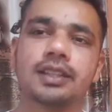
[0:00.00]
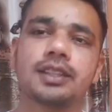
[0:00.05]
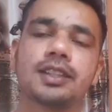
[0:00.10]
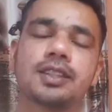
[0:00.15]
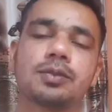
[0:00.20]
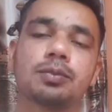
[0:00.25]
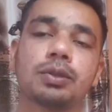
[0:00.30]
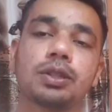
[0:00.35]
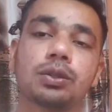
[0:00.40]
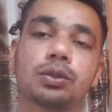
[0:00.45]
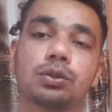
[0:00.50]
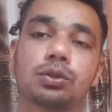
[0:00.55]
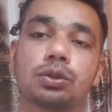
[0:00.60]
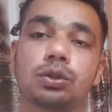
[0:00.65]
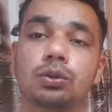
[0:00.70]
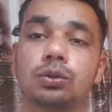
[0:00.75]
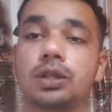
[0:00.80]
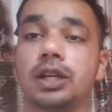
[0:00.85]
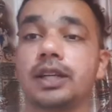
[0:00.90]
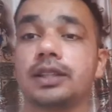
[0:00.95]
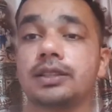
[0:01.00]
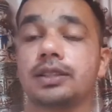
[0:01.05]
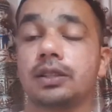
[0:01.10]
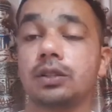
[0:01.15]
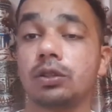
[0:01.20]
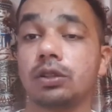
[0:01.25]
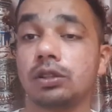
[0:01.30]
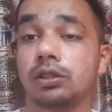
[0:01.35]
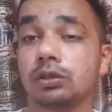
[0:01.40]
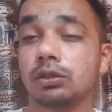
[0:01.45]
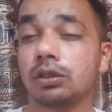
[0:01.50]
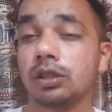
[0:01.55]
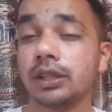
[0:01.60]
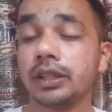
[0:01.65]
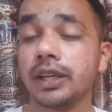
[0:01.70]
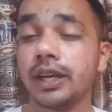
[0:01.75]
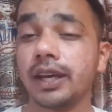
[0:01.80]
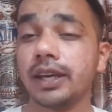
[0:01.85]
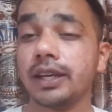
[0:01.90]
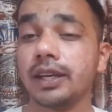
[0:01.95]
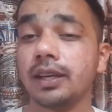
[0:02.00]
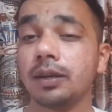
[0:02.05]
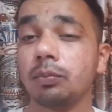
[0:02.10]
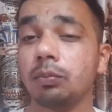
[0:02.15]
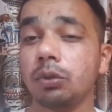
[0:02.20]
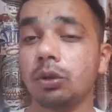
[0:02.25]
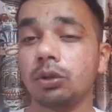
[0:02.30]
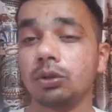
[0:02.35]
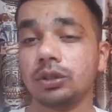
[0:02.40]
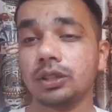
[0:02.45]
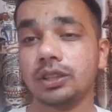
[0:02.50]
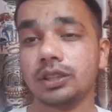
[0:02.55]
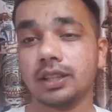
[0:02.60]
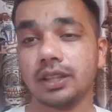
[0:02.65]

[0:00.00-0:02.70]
जिसमें दोस्तों राजस्थान रॉयल्स को लग गया है एक बहुत ही